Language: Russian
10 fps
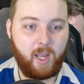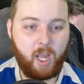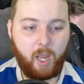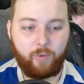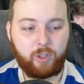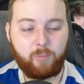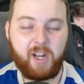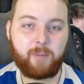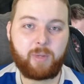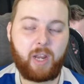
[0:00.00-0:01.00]
И вот мы
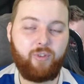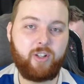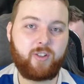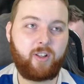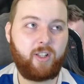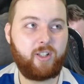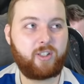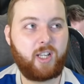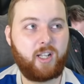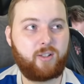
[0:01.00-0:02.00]
отправились в
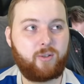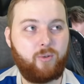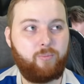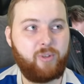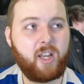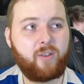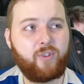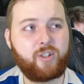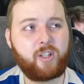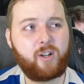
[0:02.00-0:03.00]
канализацию. Первый
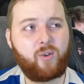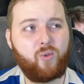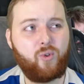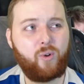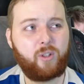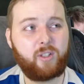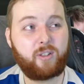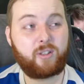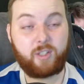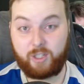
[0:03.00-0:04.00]
заход, это,
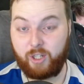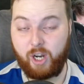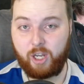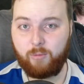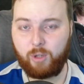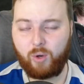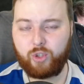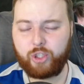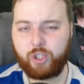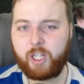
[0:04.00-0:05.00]
кстати, реально была
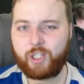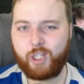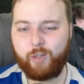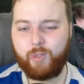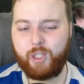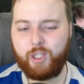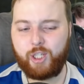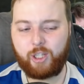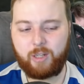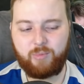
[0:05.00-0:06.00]
очень классная миссия.
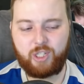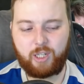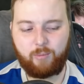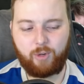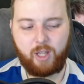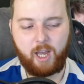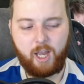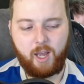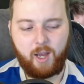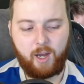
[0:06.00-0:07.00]
Эта миссия была
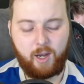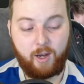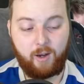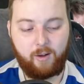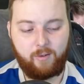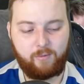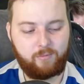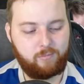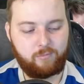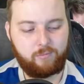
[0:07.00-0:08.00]
а,
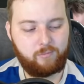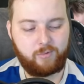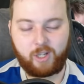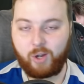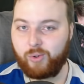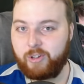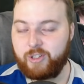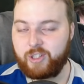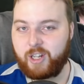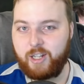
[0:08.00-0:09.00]
на какой-то
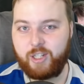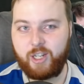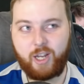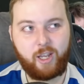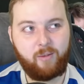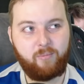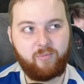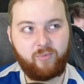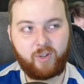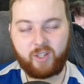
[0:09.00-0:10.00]
дискотеке
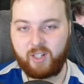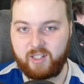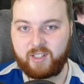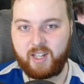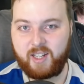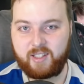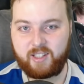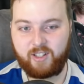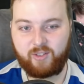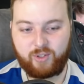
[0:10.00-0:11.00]
в
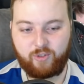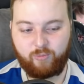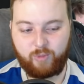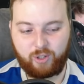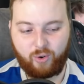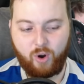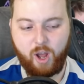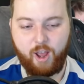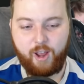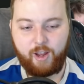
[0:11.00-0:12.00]
канализации, то есть в метро.
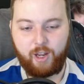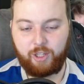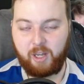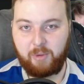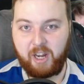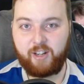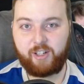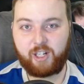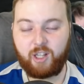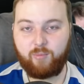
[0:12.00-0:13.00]
И там реально
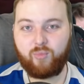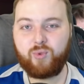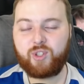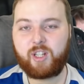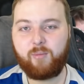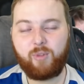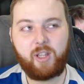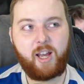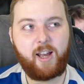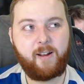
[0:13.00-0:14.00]
играла музыка,
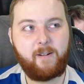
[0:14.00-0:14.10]
была